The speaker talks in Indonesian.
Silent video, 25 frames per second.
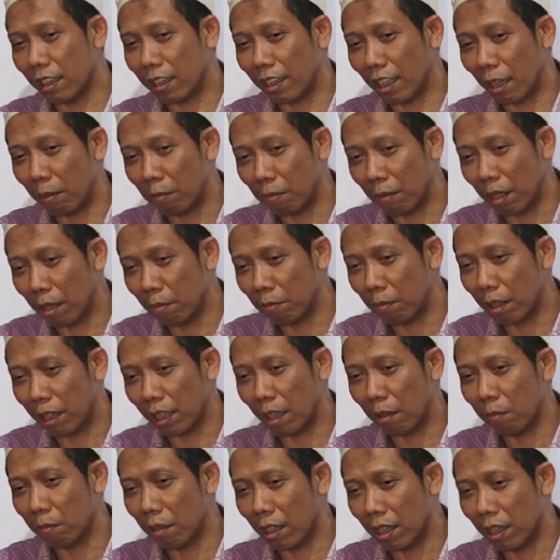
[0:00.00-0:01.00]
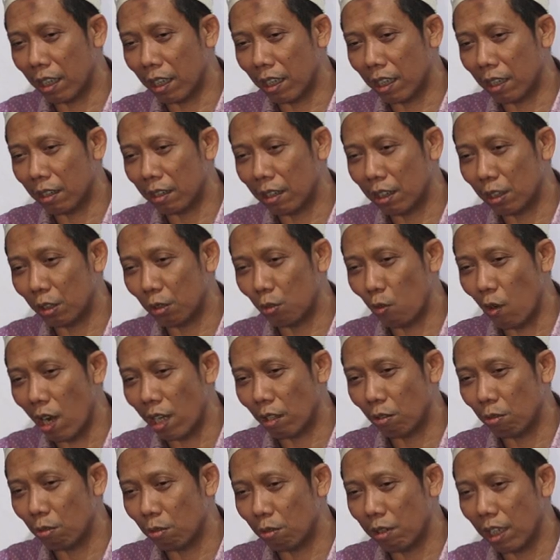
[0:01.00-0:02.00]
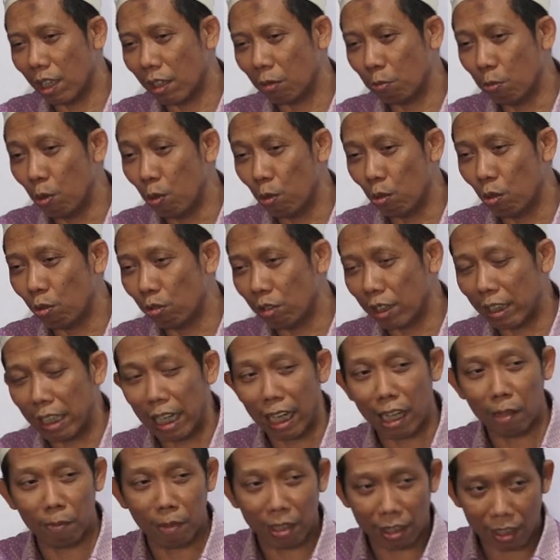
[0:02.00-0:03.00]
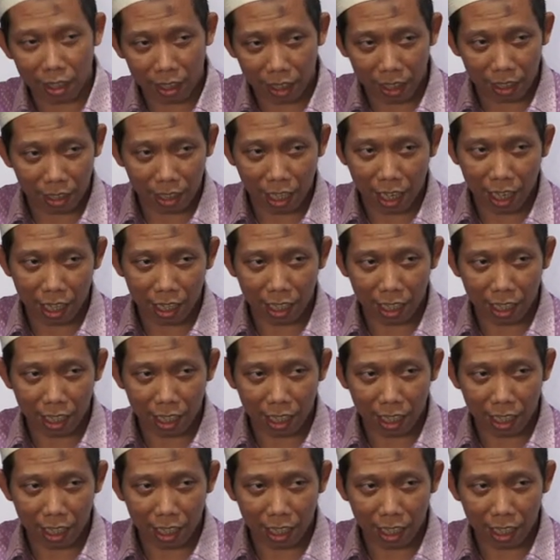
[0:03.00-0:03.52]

ketama bagaimana sesuatu yang buruk di dalam hati kita.